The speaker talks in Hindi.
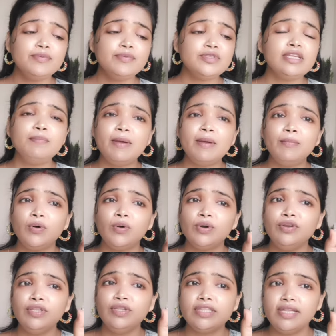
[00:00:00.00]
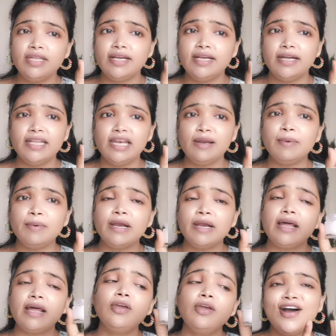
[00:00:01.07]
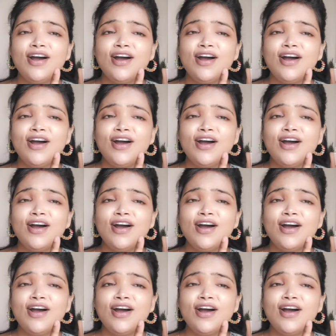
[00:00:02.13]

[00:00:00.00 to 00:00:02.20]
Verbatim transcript: सिर्फ मैं बोल रही हूँ इतनी कंटेनर बना ले और